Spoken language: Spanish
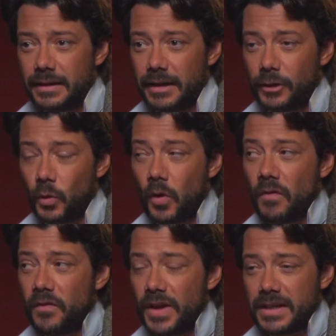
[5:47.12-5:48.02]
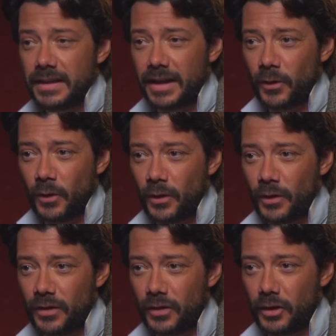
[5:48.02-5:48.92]
y tú confías en que
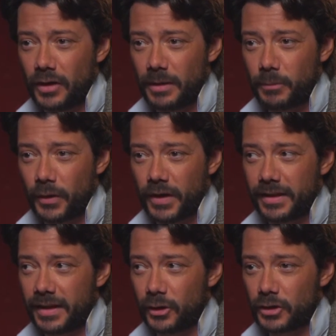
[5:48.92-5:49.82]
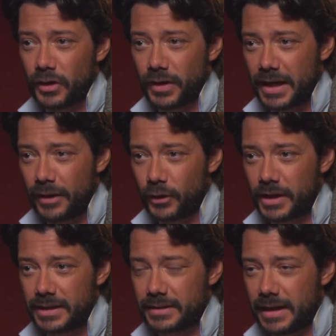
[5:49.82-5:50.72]
luego el poder de los
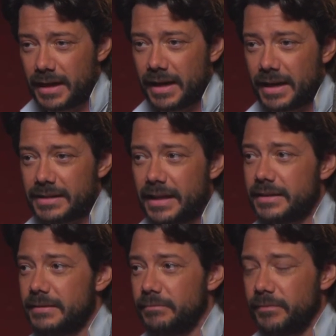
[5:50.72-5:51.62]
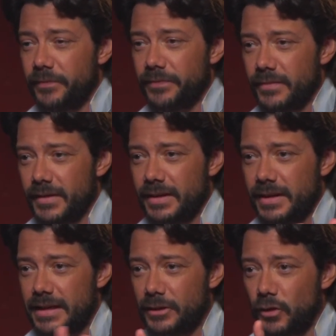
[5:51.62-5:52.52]
ordenadores hagan que esas,
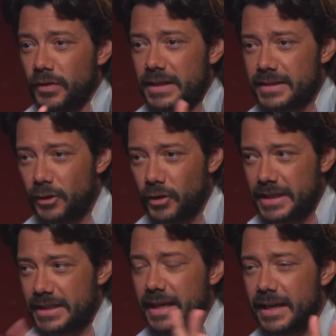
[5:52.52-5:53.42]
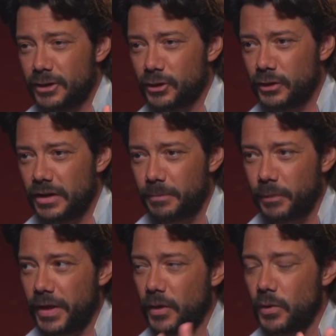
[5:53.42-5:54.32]
mm, esas ondas de lo que sea eso, del
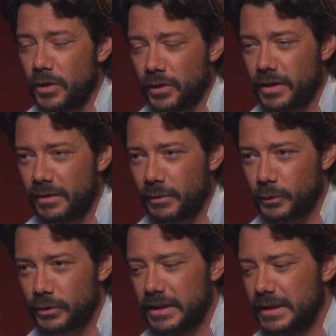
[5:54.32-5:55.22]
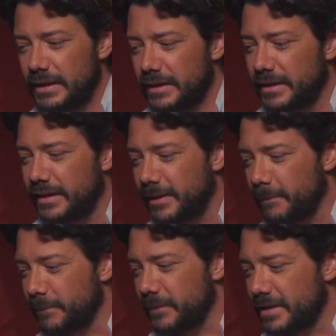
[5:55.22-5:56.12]
poder único que le llamamos, em,
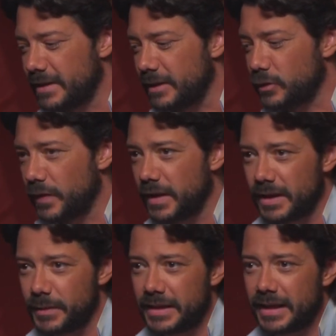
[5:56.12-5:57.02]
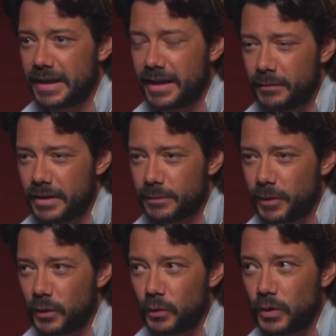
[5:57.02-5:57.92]
sean suficientemente creíbles,
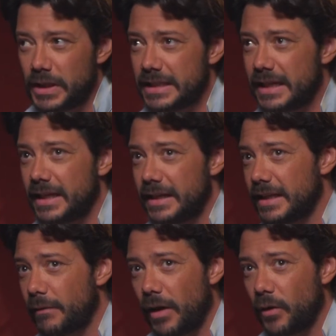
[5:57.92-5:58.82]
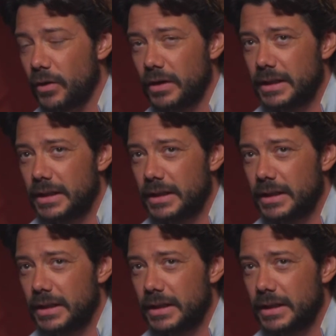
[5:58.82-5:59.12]
pero tú tienes que hacer el trabajo